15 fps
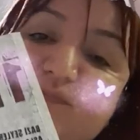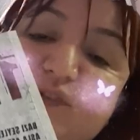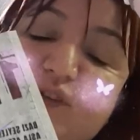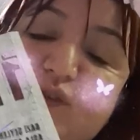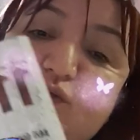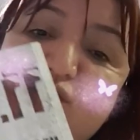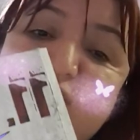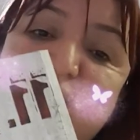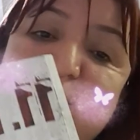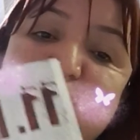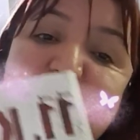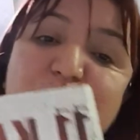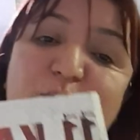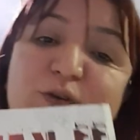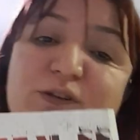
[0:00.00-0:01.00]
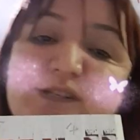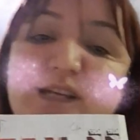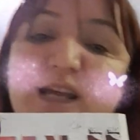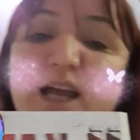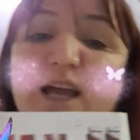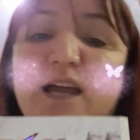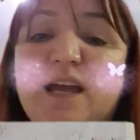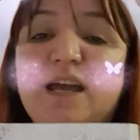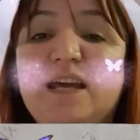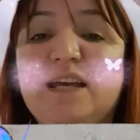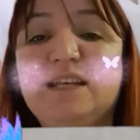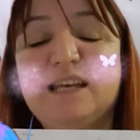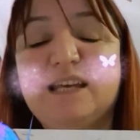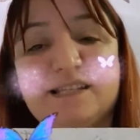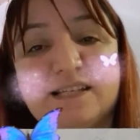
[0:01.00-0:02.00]
Güzel bir polisiye.
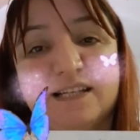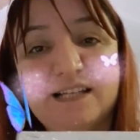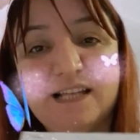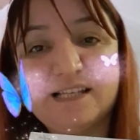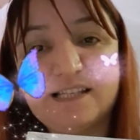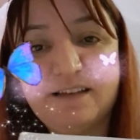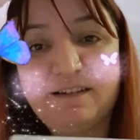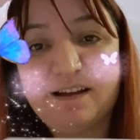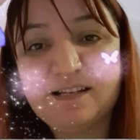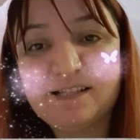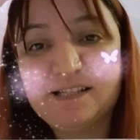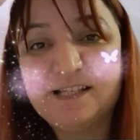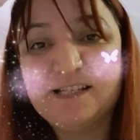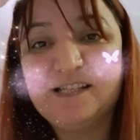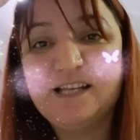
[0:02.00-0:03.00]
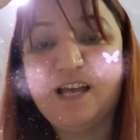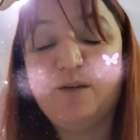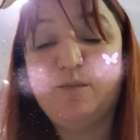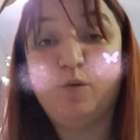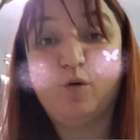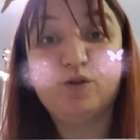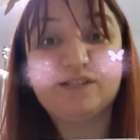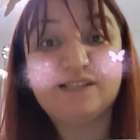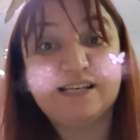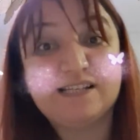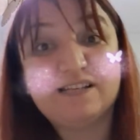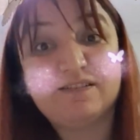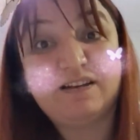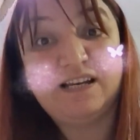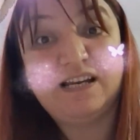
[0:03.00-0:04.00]
Kesinlikle seversiniz. Polisiye
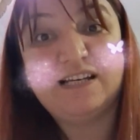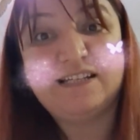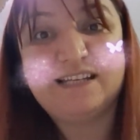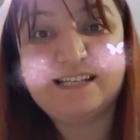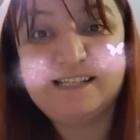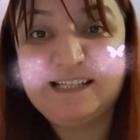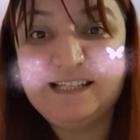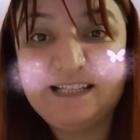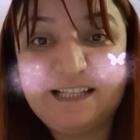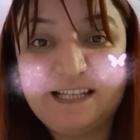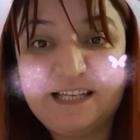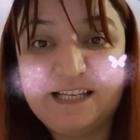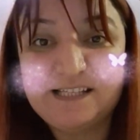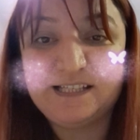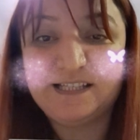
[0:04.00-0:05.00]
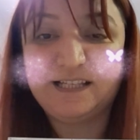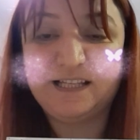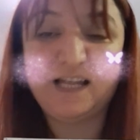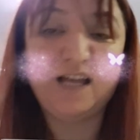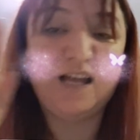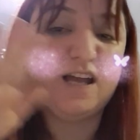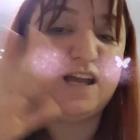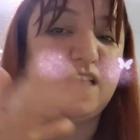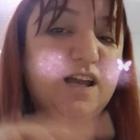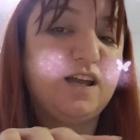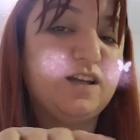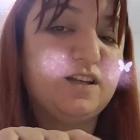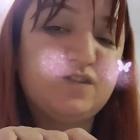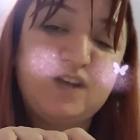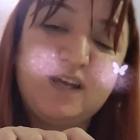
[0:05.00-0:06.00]
severler kesinlikle kesinlikle
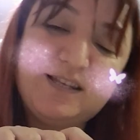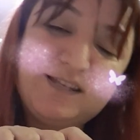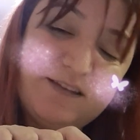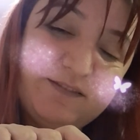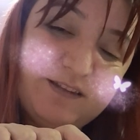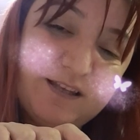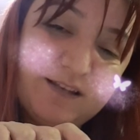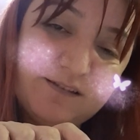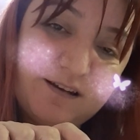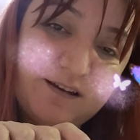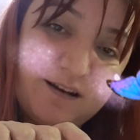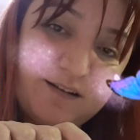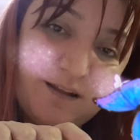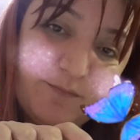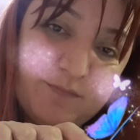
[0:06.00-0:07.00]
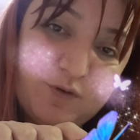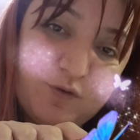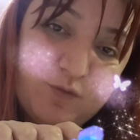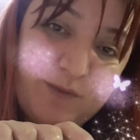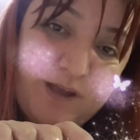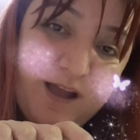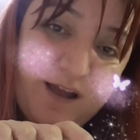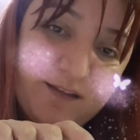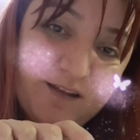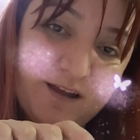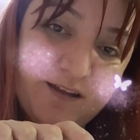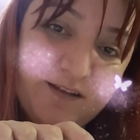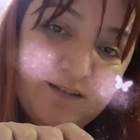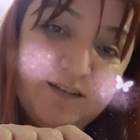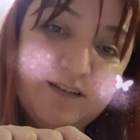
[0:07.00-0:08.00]
en sevdiği yazarlardan biri olmaya
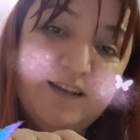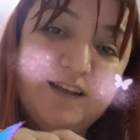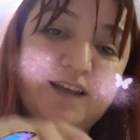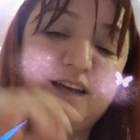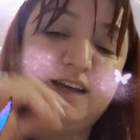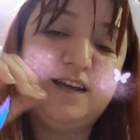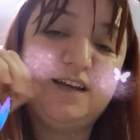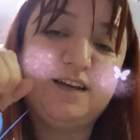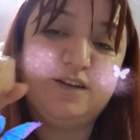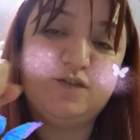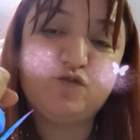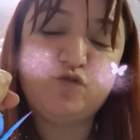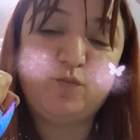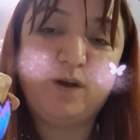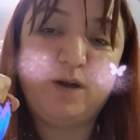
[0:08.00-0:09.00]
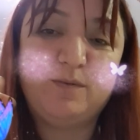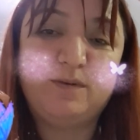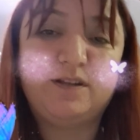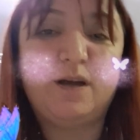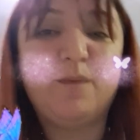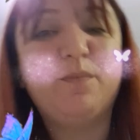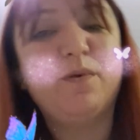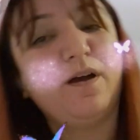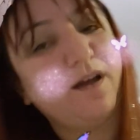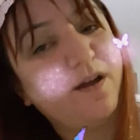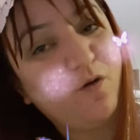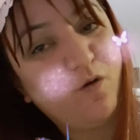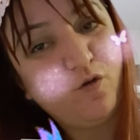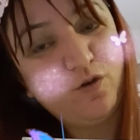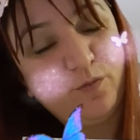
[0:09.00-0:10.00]
aday. Süper bir kitap.
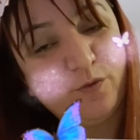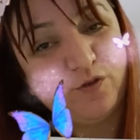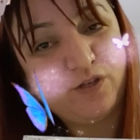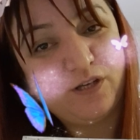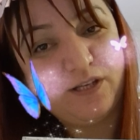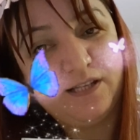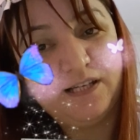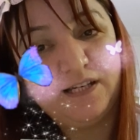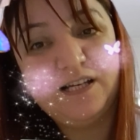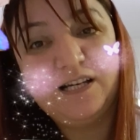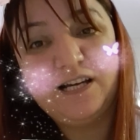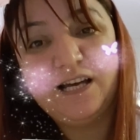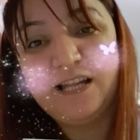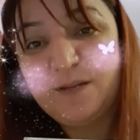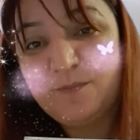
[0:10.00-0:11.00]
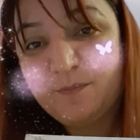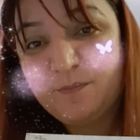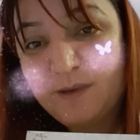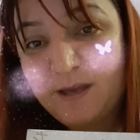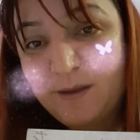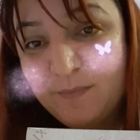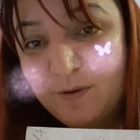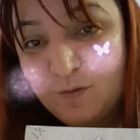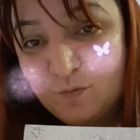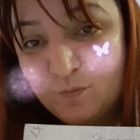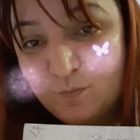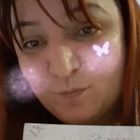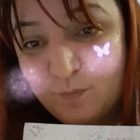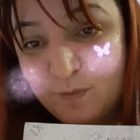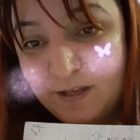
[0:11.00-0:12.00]
Olympus yayınları. Kanalımı beğenmeyi
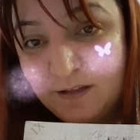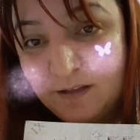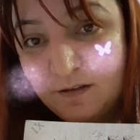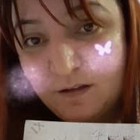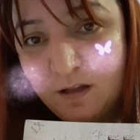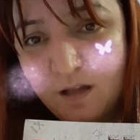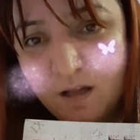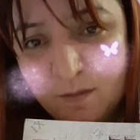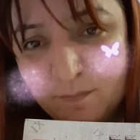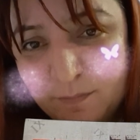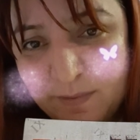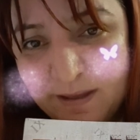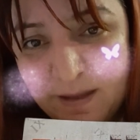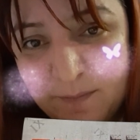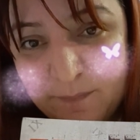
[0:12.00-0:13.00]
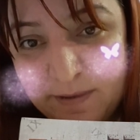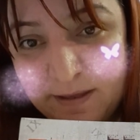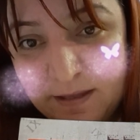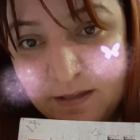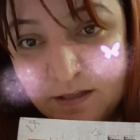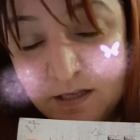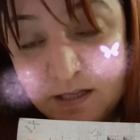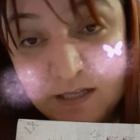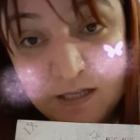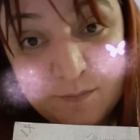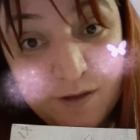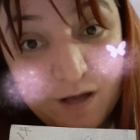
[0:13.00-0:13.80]
unutmayın. Kanalımı beğenmeyin. Kanalıma